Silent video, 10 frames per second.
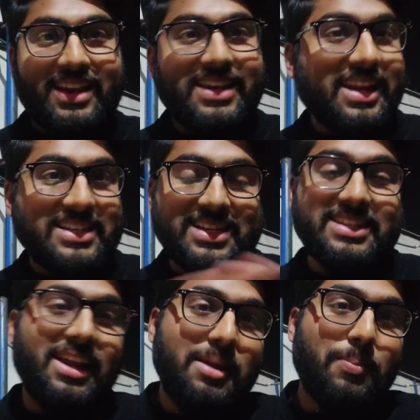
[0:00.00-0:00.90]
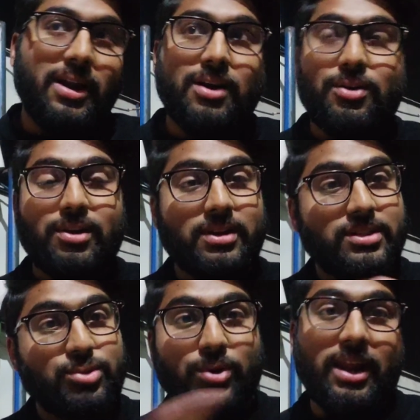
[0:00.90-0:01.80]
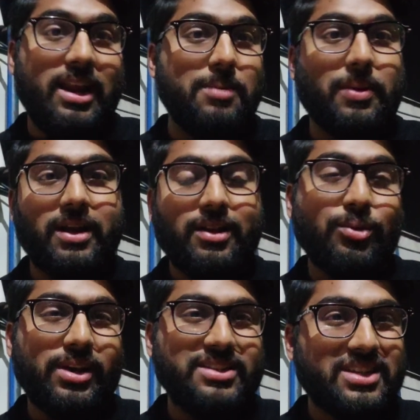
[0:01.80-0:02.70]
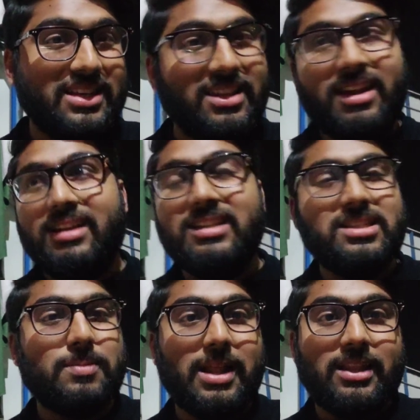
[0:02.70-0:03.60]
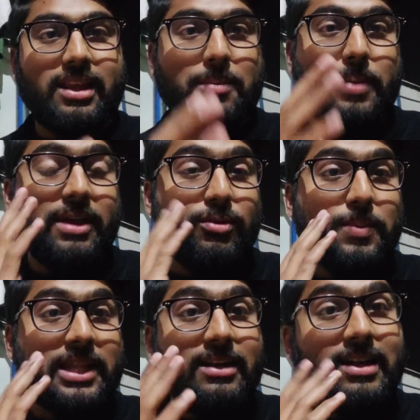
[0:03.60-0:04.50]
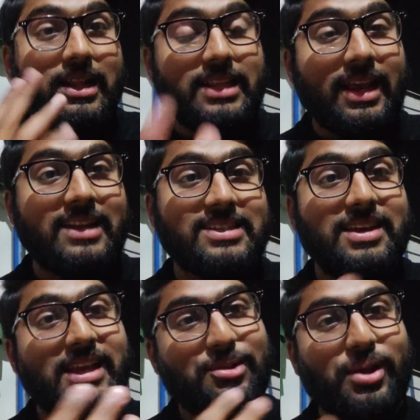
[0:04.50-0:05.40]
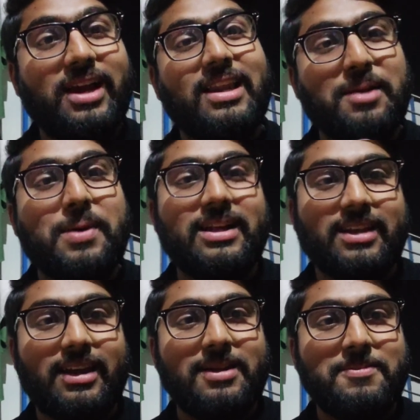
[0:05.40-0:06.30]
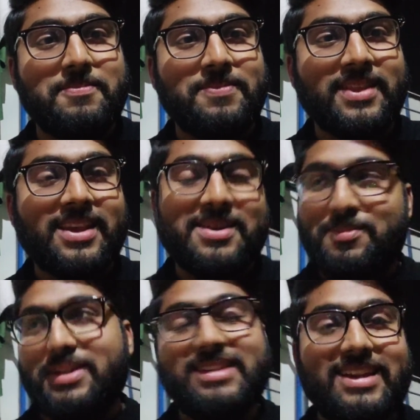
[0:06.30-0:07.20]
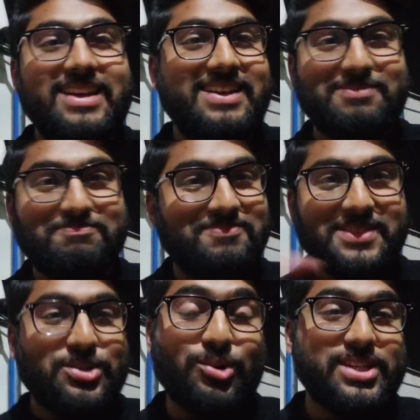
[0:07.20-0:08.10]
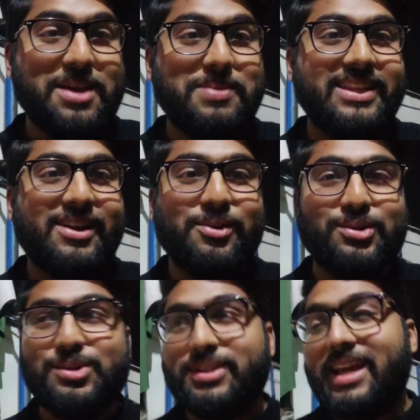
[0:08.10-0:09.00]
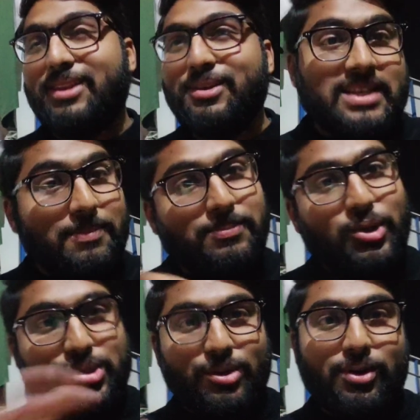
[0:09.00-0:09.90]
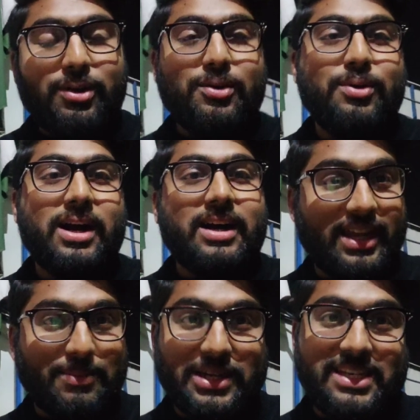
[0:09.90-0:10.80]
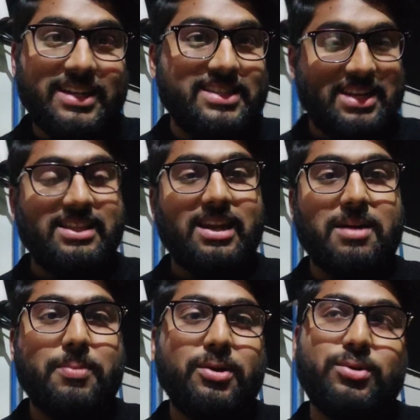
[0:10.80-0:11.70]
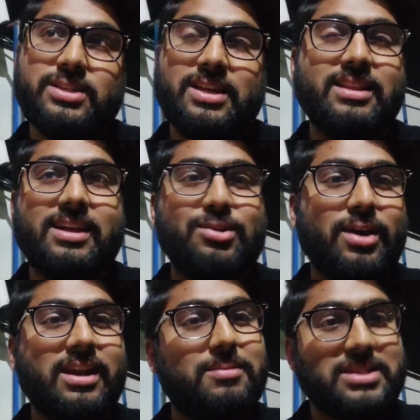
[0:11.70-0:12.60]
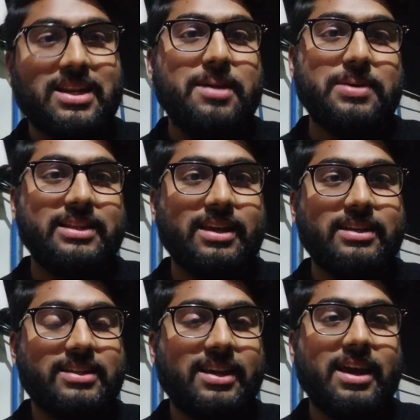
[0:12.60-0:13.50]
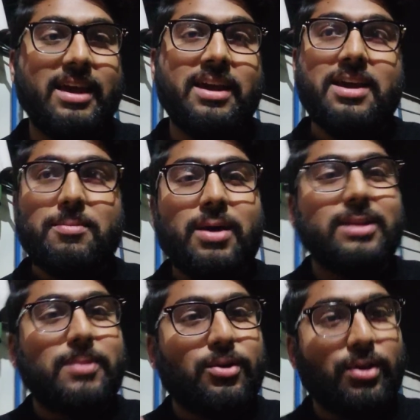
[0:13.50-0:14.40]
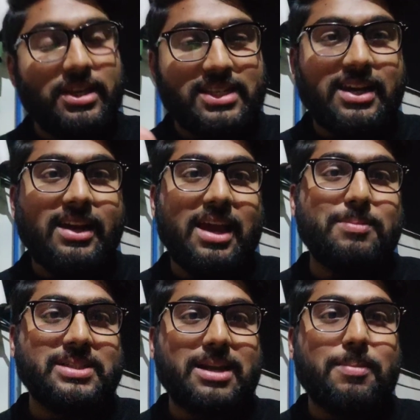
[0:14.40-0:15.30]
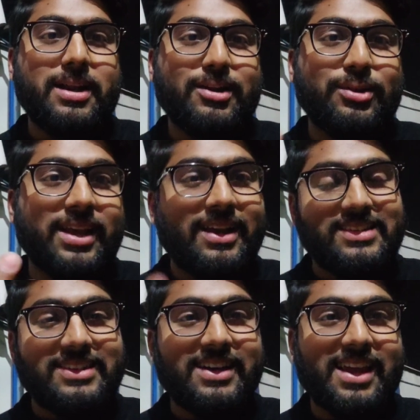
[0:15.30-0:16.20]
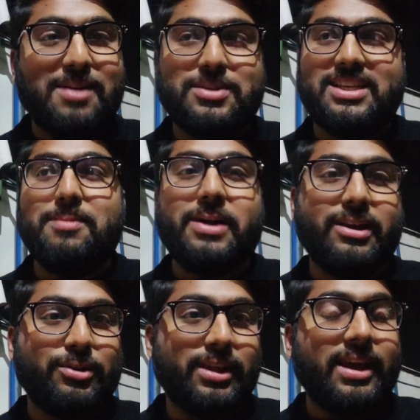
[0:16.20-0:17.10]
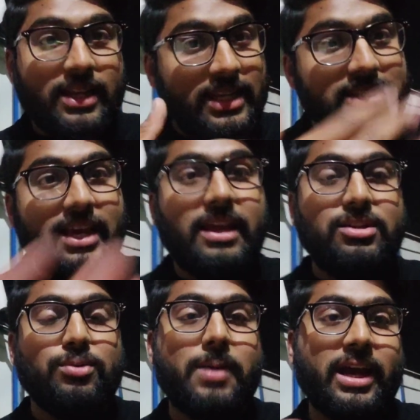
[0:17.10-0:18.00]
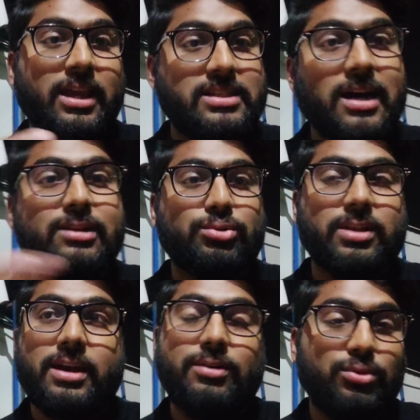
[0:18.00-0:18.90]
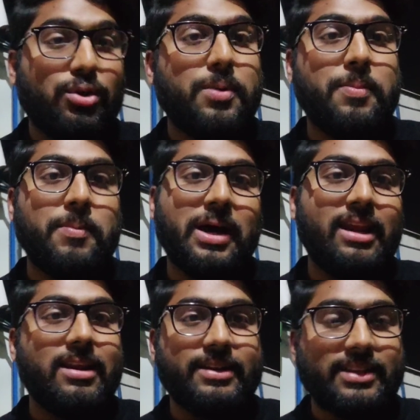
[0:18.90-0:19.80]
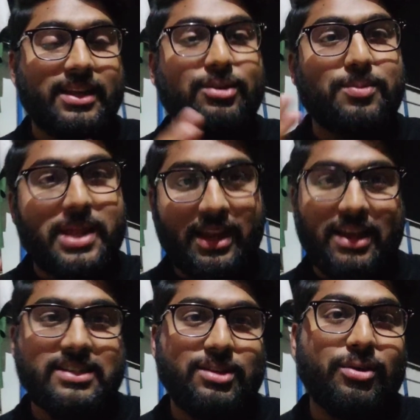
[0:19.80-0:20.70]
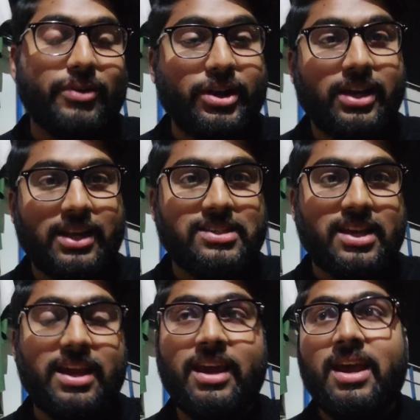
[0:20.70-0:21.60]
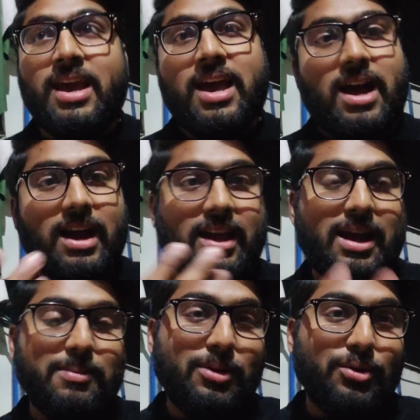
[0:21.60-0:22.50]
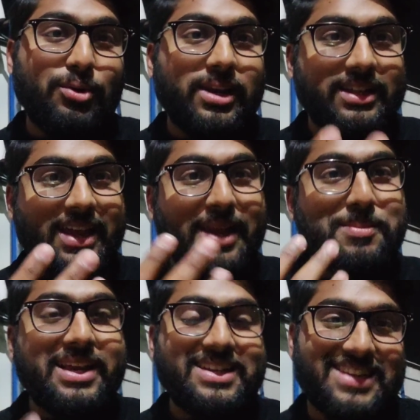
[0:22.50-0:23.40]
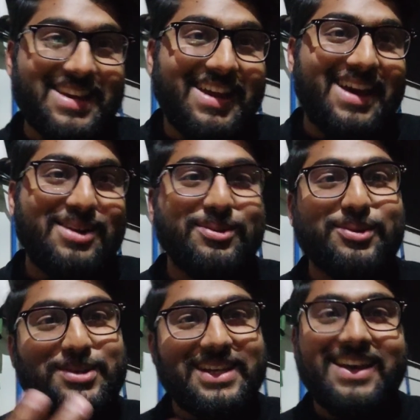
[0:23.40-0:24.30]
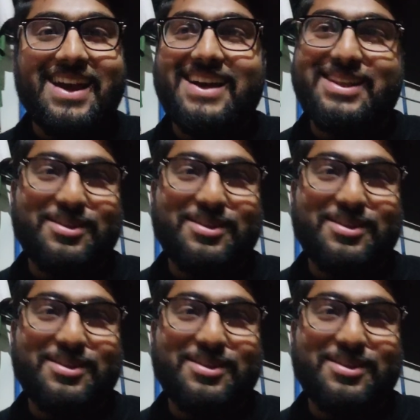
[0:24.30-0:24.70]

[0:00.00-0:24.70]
कि यार इसके अंदर नहीं पड़ा और शुक्र है नहीं पड़ा क्योंकि इसकी इतनी गंदी स्मेल थी ना भाई वो पता नहीं डालते कैसे हैं ये तो एक अलग बात है पता नहीं सोच के ही बंदे का कुछ होता है सब दोस्तों को कहूँगा कि भजन इसके अंदर ना पढ़ो इसके अंदर जो है ना मसले ही बनते हैं ठीक है बाद में कोई किसी का क्या मसला बन रहा होता है किसी का क्या मसला बन रहा होता है इन्हीं से जो बाकी साथ होते हैं उनको भी बीमारियाँ लगती हैं तो मेरे ख्याल से तो अवॉइड करना चाहिए अगर आप लोगों को लगता है कि मैं ये सही कह रहा हूँ तो ठीक है